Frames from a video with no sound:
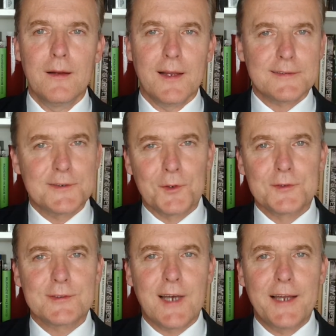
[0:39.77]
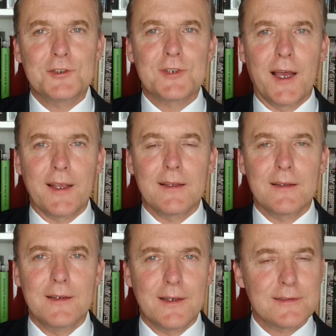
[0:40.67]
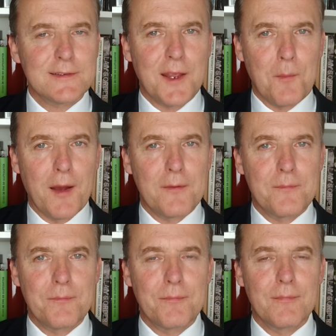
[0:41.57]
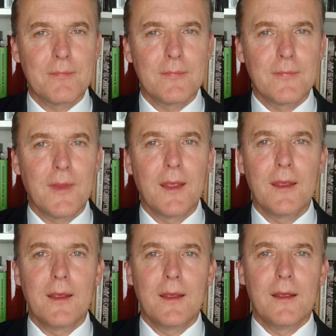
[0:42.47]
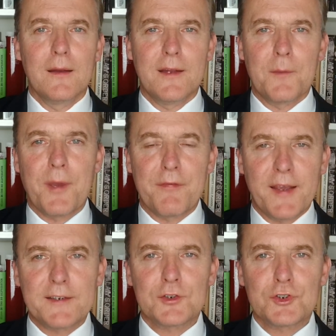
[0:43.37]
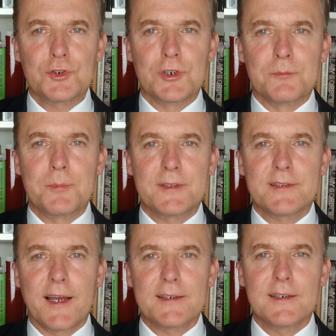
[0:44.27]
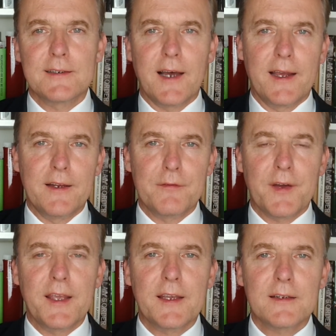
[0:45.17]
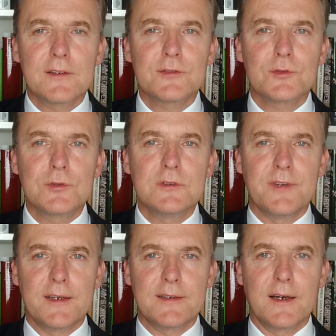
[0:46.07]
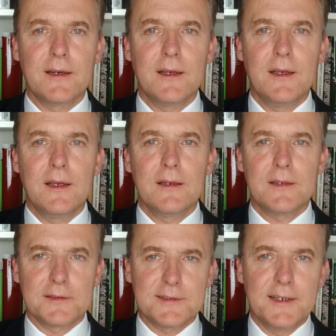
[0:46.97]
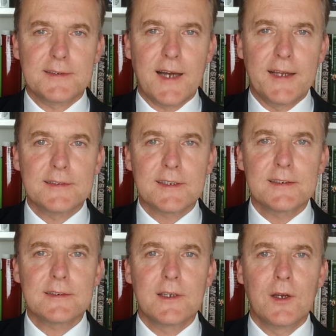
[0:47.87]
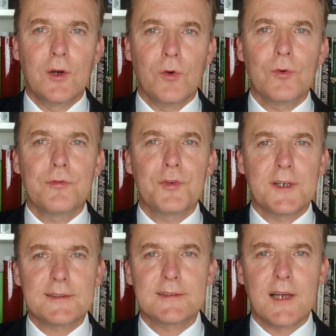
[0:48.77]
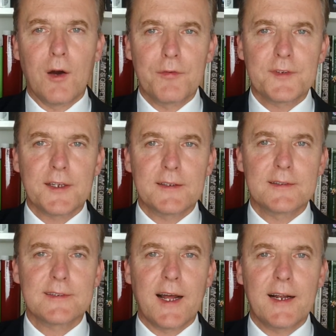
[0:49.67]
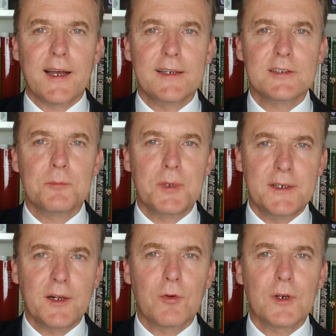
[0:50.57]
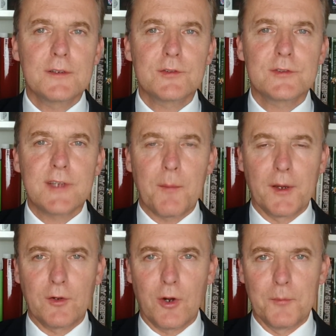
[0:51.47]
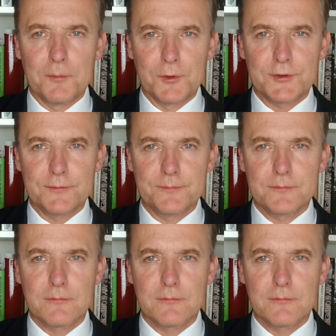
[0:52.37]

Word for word: Lassen Sie uns einsteigen in das Thema. Der perfekte Sturm bezeichnet ein verheerendes Unwetter, das selten eintritt und für dessen Auftreten zahlreiche Bedingungen zusammenkommen müssen.